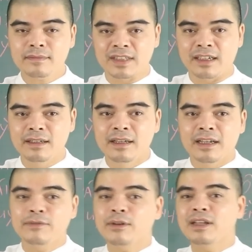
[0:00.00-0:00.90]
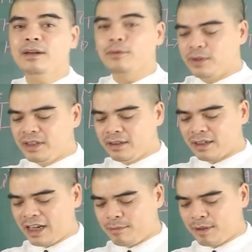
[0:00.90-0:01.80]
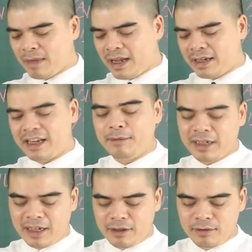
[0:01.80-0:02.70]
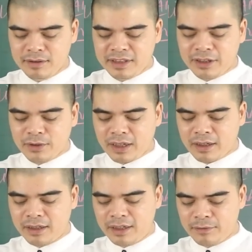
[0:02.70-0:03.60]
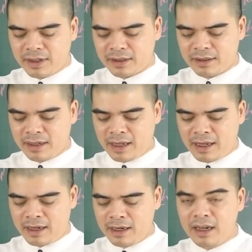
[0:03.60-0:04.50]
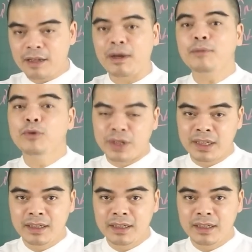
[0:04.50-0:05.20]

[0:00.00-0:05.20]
đấy. Cái vòng tăng hợp quý nhân được làm bằng 3 hạt đá mã não, trên có khắc hình linh vật là Hợi Mão Mùi,